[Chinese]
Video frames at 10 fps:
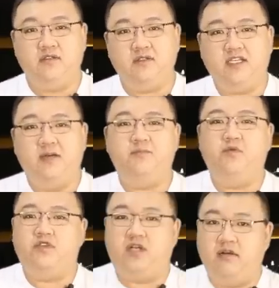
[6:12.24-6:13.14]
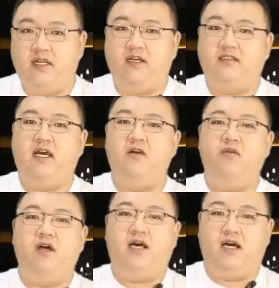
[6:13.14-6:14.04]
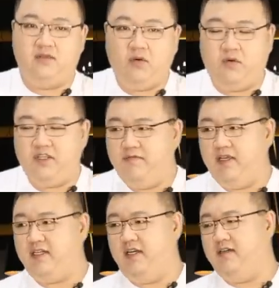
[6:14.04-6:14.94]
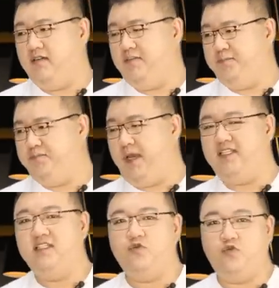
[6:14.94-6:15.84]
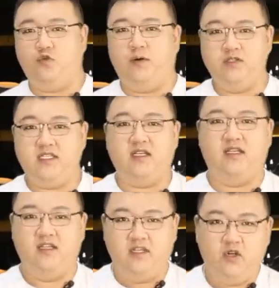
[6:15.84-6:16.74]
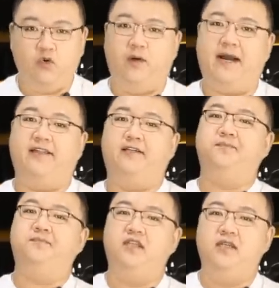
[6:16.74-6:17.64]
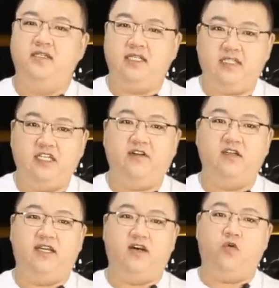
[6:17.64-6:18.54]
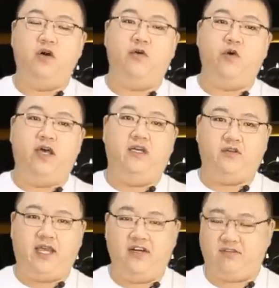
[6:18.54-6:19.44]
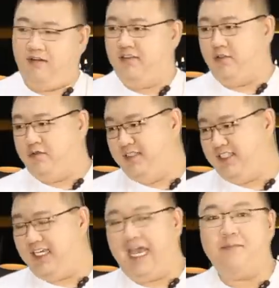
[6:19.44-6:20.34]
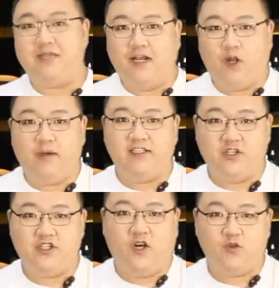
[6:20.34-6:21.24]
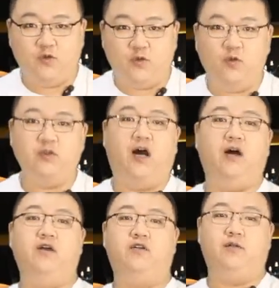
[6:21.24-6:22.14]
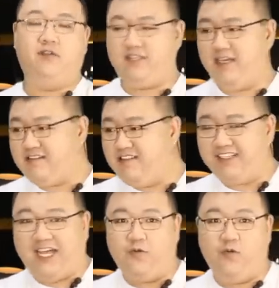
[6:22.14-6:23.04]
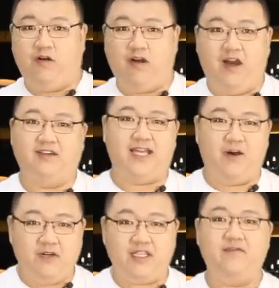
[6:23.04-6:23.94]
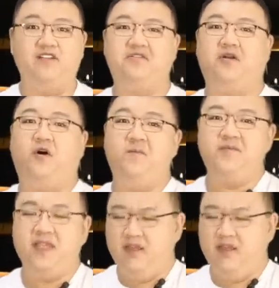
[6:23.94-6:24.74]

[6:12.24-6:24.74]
之前不少这个贪官啊，都是因为这个百姓举报信。落马的这地方这个官员啊，就开始了，就掐灭老百姓上书的通道，是不是？在各大路口，好家伙，严防死守，